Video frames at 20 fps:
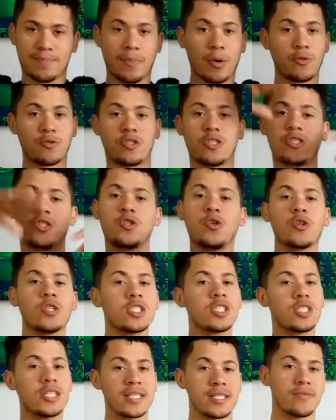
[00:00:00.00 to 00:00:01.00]
Bom, gente,
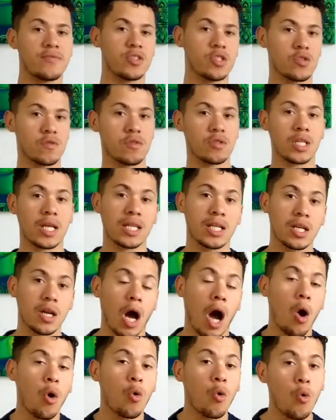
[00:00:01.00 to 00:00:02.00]
hoje nesse vídeo eu vou estar tá dando
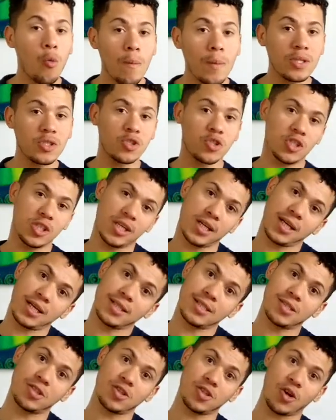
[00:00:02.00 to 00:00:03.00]
algumas
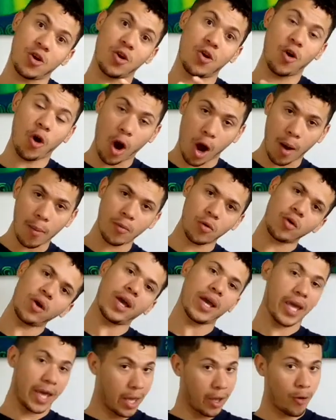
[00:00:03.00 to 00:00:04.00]
dicas de como
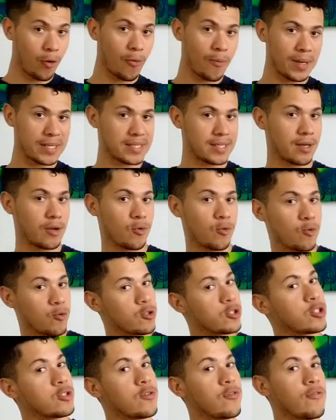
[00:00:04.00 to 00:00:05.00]
eu, Marcelo
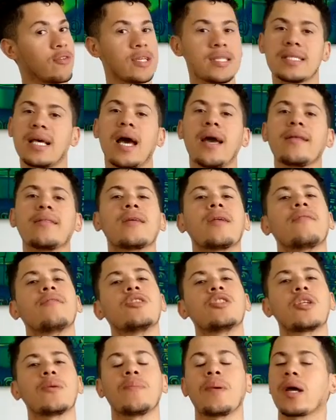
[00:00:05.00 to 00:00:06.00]
Augusto, fiz a
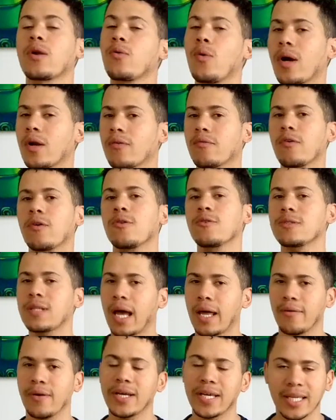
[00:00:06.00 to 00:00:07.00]
entrevista para o ano
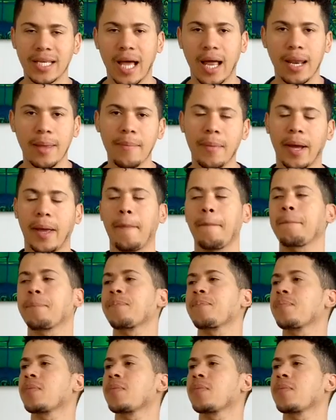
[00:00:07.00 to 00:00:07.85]
voluntário aqui na Alemanha.